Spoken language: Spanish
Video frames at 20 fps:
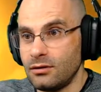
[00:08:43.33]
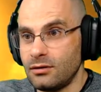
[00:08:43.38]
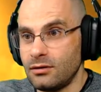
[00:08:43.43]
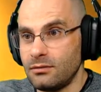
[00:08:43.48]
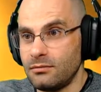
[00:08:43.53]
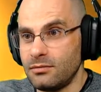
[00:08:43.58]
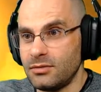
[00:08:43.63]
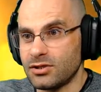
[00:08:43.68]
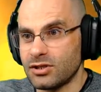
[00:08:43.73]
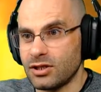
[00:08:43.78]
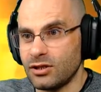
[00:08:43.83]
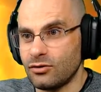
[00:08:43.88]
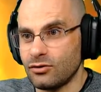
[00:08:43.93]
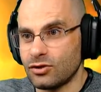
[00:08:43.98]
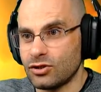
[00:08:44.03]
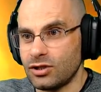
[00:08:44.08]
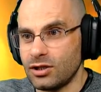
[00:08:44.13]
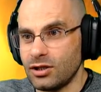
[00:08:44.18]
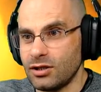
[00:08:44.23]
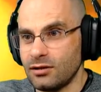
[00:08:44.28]
Es que no
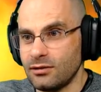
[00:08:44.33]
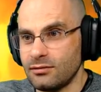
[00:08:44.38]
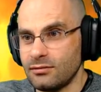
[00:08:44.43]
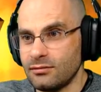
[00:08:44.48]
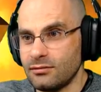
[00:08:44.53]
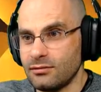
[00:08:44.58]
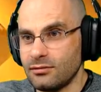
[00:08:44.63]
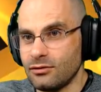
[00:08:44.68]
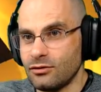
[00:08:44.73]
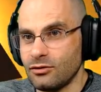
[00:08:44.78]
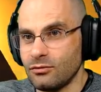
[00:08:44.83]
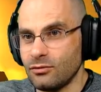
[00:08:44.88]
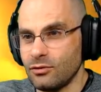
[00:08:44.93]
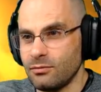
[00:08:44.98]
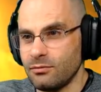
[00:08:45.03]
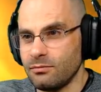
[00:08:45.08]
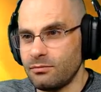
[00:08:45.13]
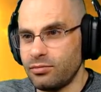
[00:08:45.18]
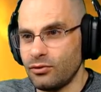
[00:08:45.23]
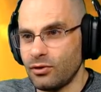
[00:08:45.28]
sé cómo
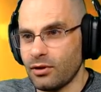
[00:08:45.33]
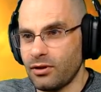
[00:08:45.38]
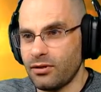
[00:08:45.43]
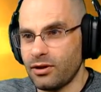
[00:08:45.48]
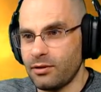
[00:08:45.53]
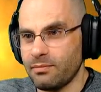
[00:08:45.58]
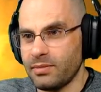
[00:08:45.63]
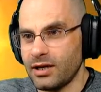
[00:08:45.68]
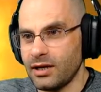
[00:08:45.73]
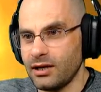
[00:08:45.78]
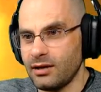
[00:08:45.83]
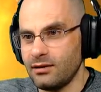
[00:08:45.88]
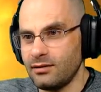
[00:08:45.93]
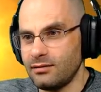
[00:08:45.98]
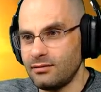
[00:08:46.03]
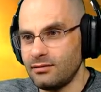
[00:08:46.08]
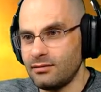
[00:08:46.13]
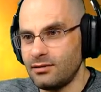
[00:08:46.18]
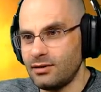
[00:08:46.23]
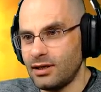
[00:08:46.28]
puedo hacer para
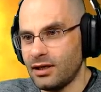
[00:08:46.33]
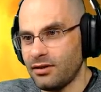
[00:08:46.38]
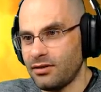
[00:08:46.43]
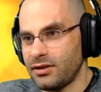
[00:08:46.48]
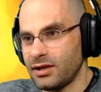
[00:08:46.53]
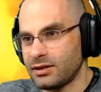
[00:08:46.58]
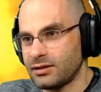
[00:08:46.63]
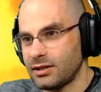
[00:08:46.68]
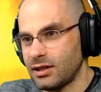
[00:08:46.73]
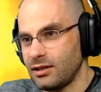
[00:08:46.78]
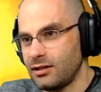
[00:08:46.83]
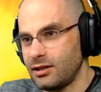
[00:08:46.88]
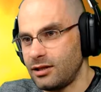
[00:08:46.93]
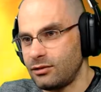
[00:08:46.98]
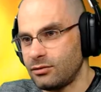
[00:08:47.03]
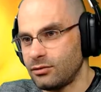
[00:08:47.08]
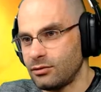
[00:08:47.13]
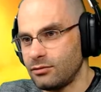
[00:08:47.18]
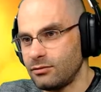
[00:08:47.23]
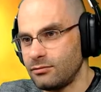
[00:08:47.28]
lanzarte ahí
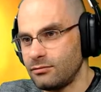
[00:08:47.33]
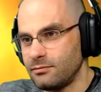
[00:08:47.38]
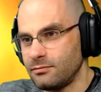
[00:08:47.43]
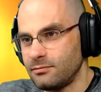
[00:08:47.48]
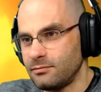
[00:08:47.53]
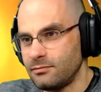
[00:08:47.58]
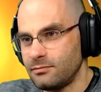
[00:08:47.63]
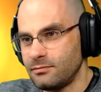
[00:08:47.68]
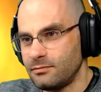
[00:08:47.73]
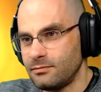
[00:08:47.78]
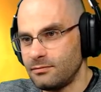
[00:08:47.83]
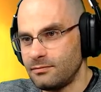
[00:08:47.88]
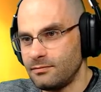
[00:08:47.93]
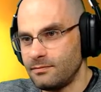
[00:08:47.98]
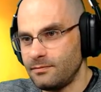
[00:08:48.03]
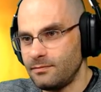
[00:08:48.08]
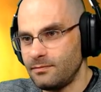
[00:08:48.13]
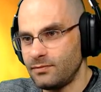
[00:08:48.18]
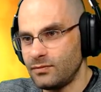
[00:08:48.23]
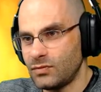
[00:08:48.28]
dentro.
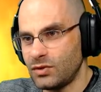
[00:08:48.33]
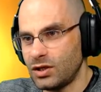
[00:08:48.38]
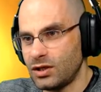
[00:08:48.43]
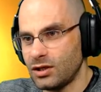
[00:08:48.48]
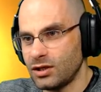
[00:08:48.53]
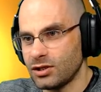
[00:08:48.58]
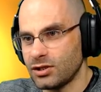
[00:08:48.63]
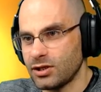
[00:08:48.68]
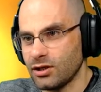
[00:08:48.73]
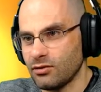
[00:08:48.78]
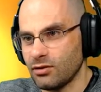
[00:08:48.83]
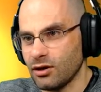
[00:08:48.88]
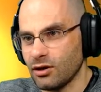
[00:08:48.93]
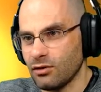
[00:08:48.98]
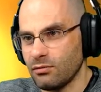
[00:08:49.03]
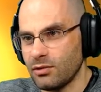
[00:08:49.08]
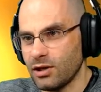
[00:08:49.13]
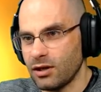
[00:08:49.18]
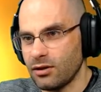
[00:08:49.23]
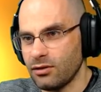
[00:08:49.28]
Tiene que ser una
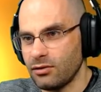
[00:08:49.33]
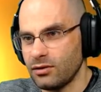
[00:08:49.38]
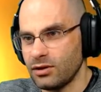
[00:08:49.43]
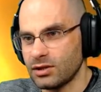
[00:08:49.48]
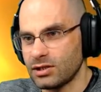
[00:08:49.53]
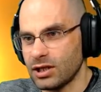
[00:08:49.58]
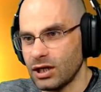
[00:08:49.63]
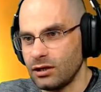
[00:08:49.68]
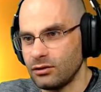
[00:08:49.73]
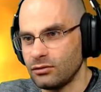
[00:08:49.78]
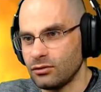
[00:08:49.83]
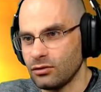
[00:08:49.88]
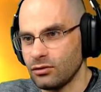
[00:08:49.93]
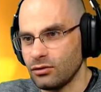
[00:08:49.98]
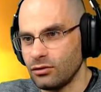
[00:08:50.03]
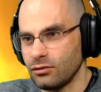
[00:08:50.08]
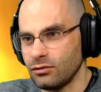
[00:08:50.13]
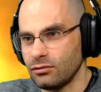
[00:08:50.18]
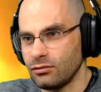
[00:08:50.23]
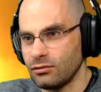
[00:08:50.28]
combinación de salto
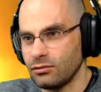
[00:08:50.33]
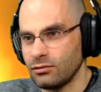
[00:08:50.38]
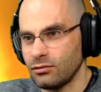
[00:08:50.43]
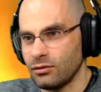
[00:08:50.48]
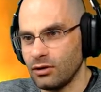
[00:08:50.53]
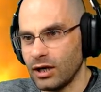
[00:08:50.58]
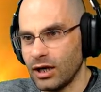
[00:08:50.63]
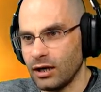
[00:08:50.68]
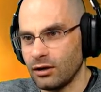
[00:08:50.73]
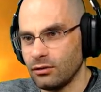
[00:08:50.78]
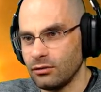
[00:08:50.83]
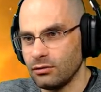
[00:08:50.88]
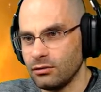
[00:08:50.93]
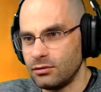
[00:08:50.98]
con, con algo.